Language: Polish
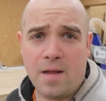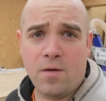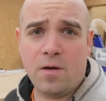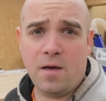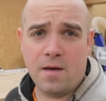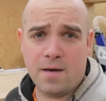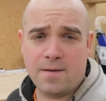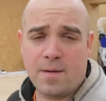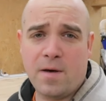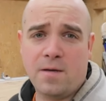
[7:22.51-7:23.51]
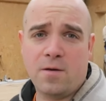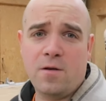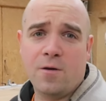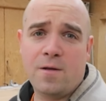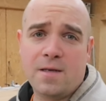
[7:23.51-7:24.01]
a nogi za bardzo
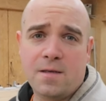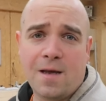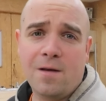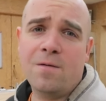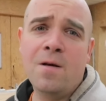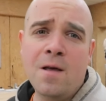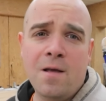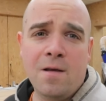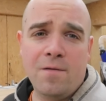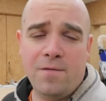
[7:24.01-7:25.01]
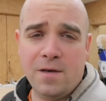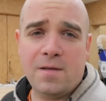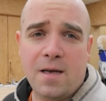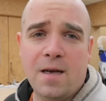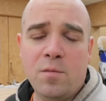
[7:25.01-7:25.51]
nie odrastają,
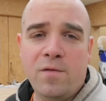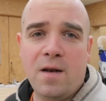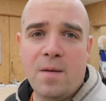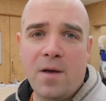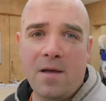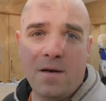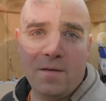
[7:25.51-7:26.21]
więc tak jak mówię, lepiej nie